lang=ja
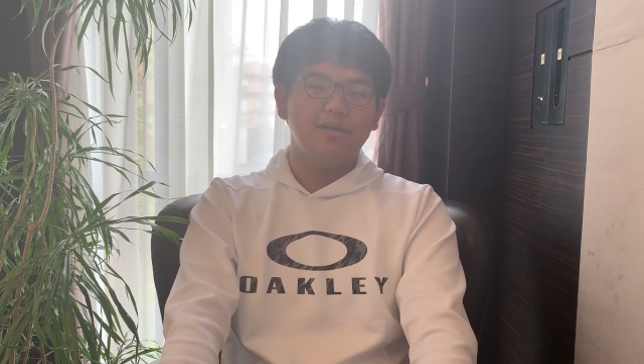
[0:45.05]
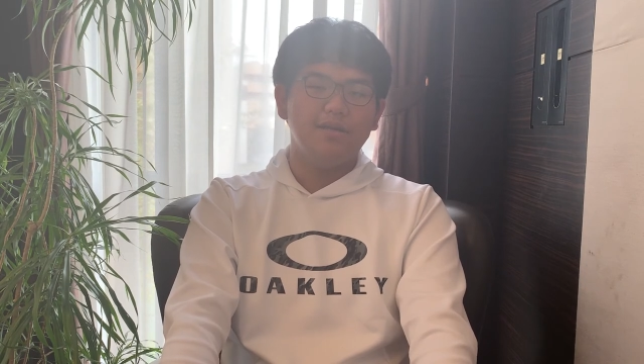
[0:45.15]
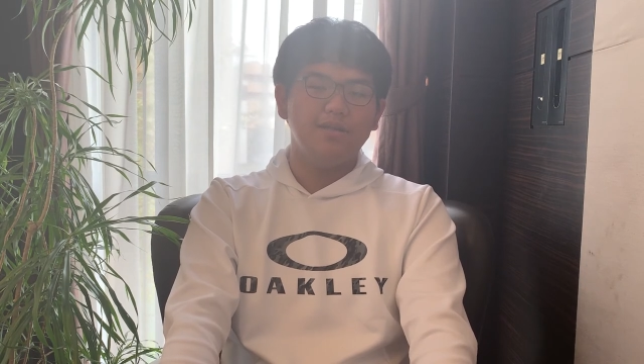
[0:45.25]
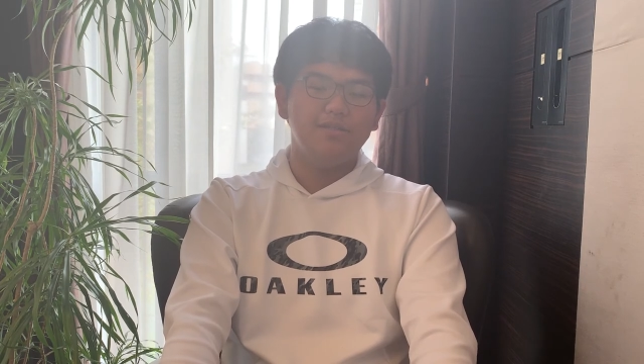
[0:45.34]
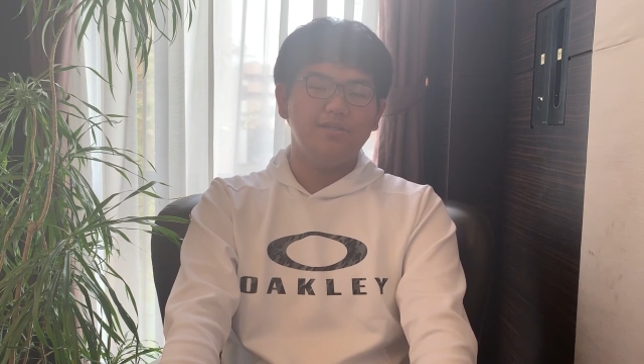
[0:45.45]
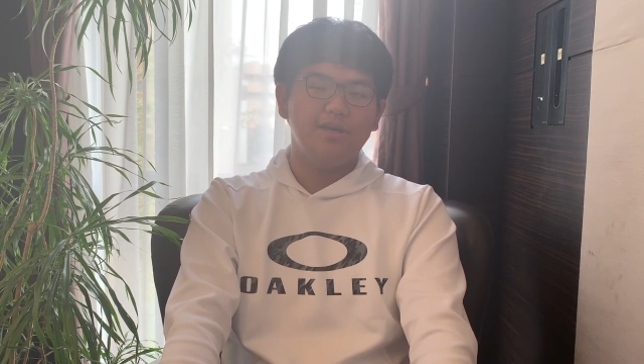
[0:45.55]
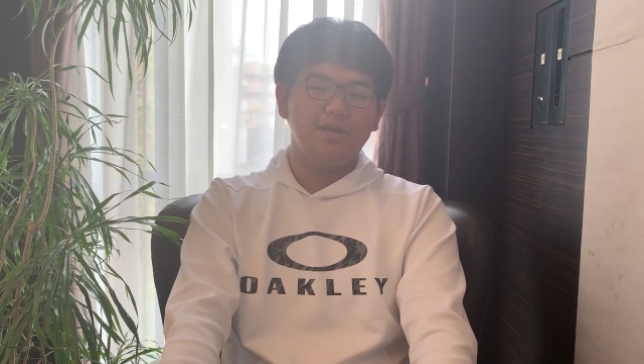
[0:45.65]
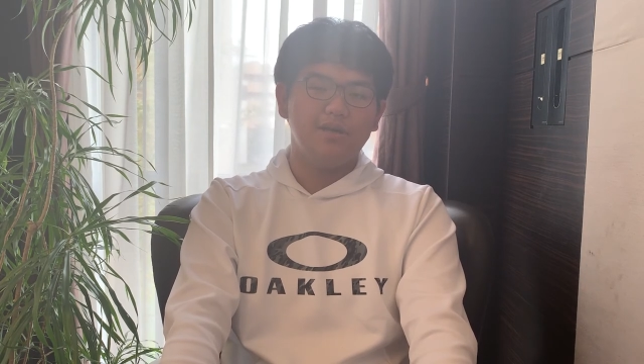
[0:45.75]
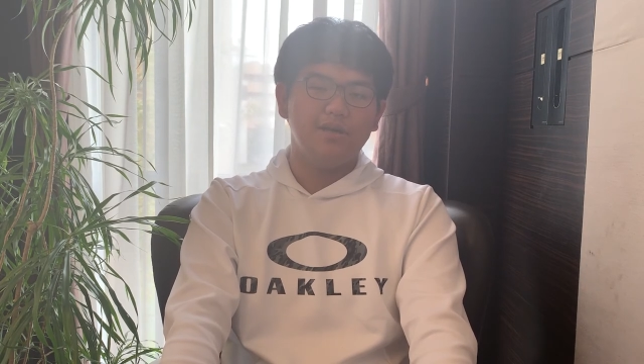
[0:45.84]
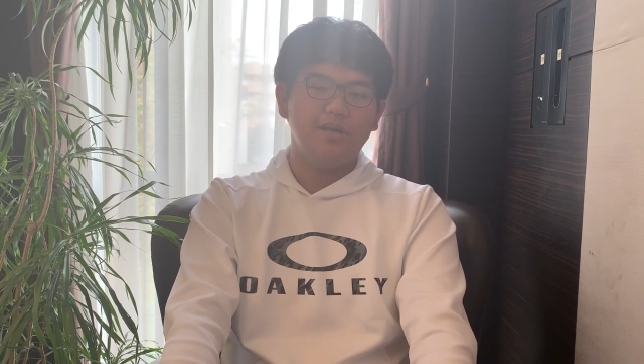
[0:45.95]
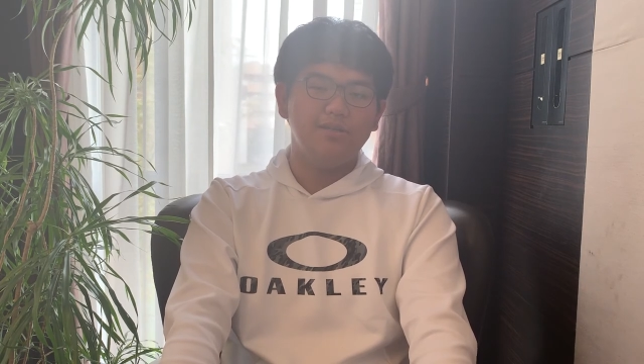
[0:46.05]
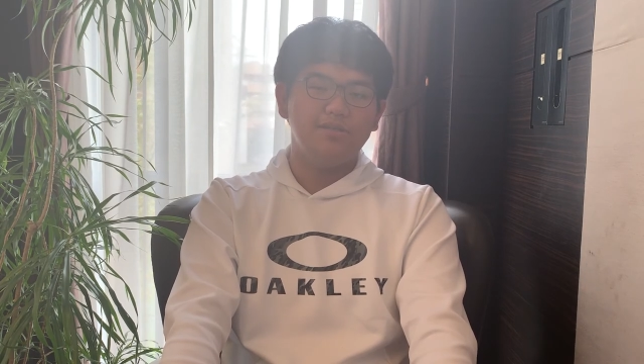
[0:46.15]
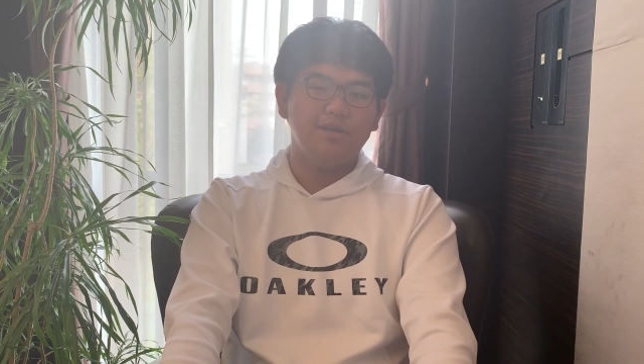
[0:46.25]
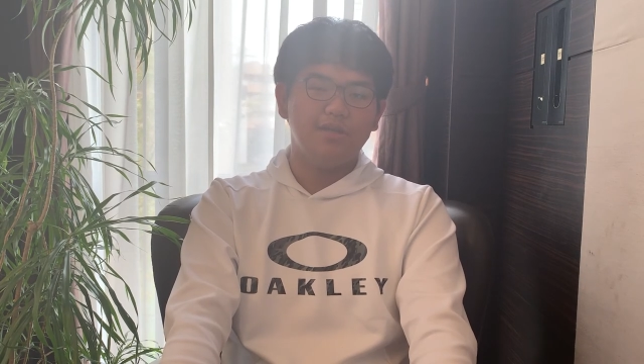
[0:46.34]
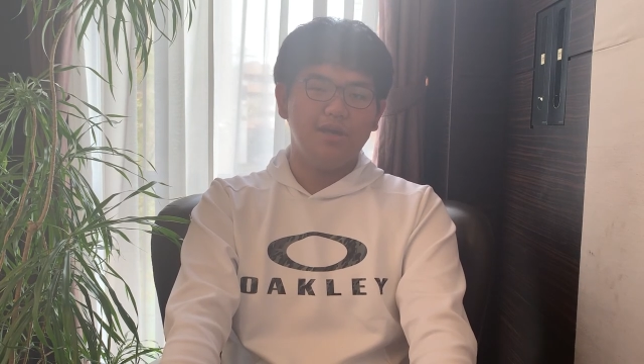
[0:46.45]
現地で現地の
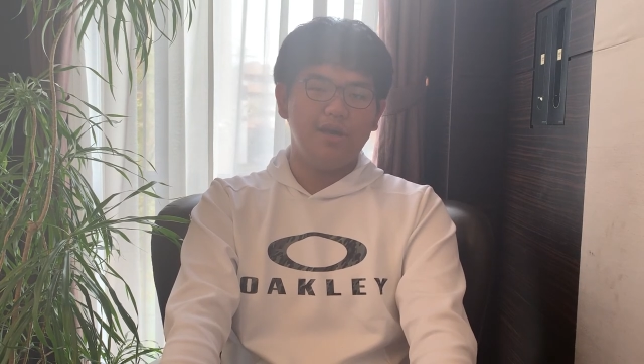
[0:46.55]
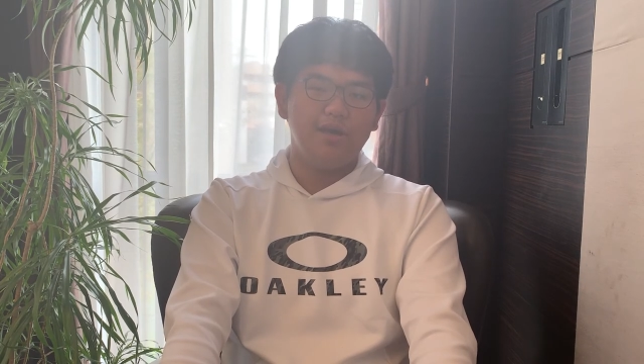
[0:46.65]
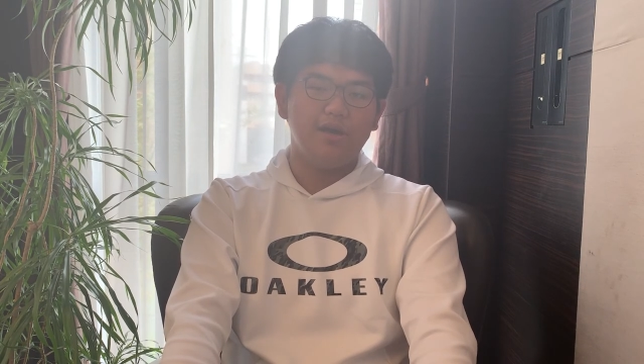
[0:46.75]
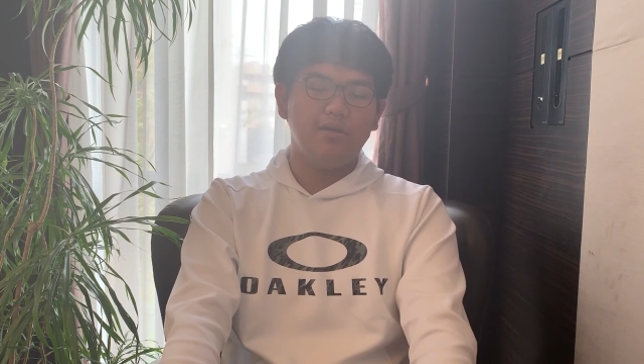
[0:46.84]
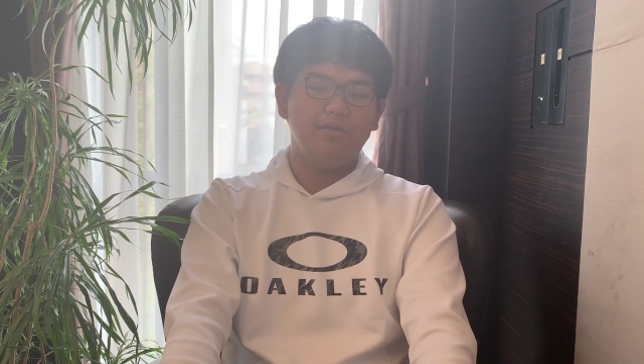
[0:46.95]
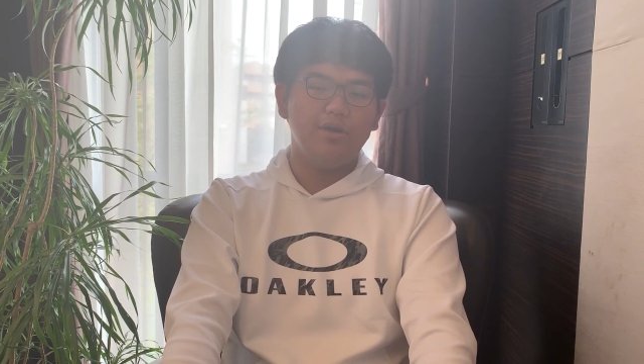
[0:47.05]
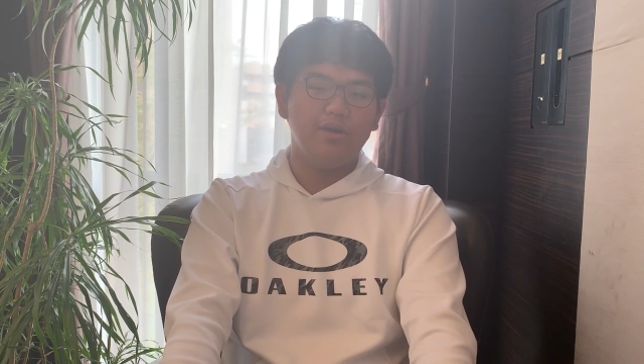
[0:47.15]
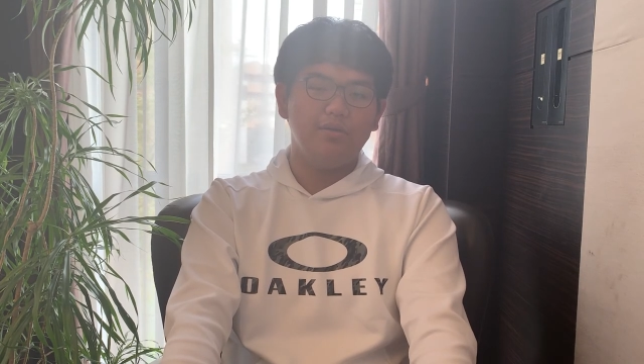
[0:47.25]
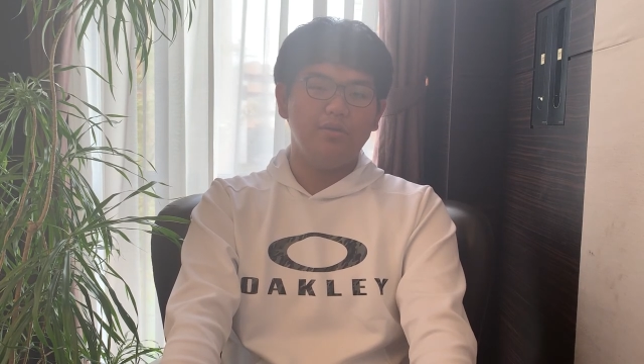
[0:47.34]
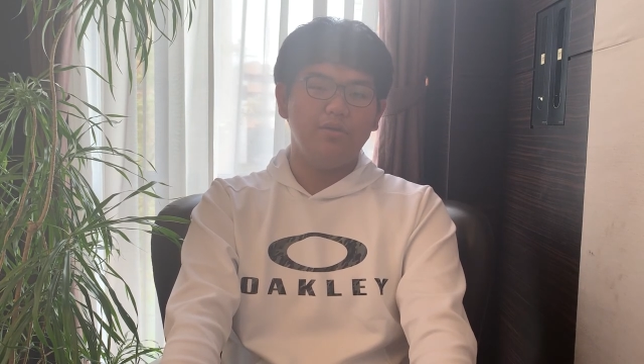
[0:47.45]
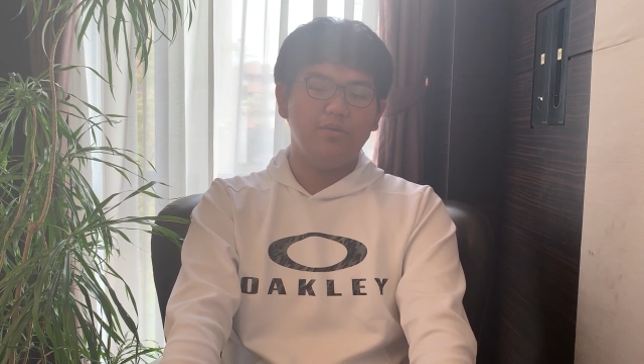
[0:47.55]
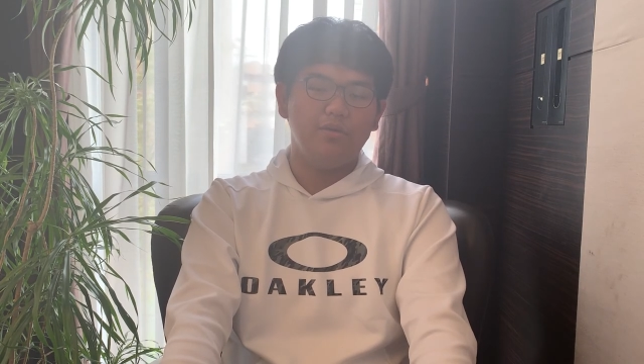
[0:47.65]
方や観光客を呼び、呼